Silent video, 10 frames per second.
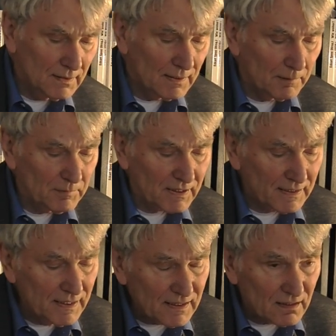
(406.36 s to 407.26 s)
Im
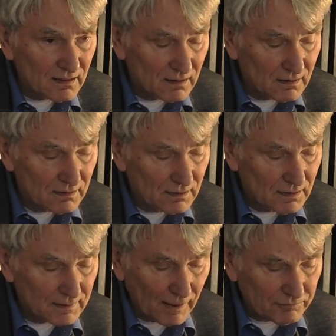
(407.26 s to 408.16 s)
Krieg
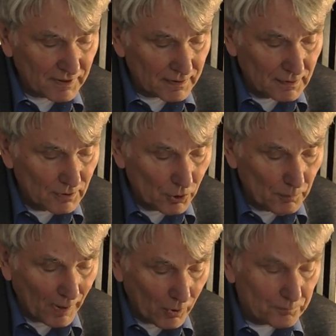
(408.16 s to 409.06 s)
darf dann
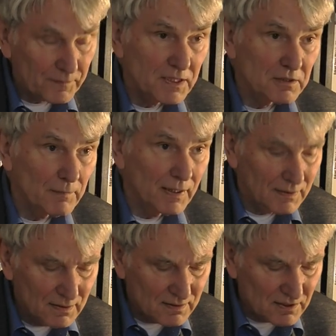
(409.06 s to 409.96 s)
überhaupt nicht mehr
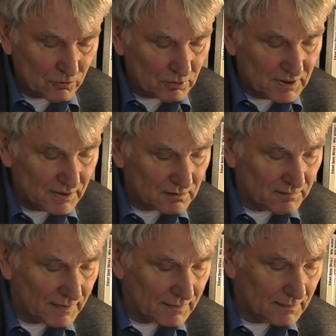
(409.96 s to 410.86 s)
diskutiert
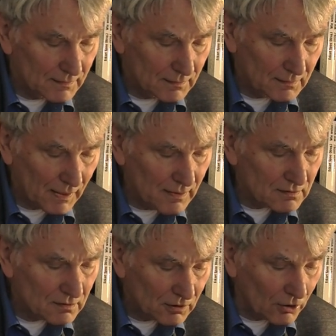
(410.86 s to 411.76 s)
werden. Da
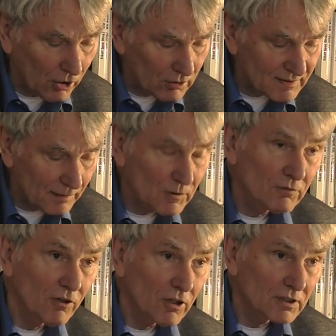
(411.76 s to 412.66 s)
ist Gehorsam
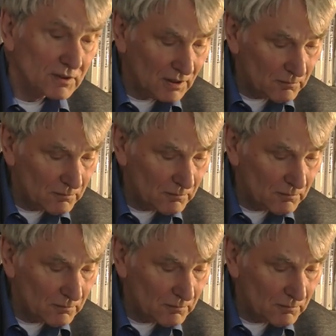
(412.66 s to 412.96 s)
gefordert,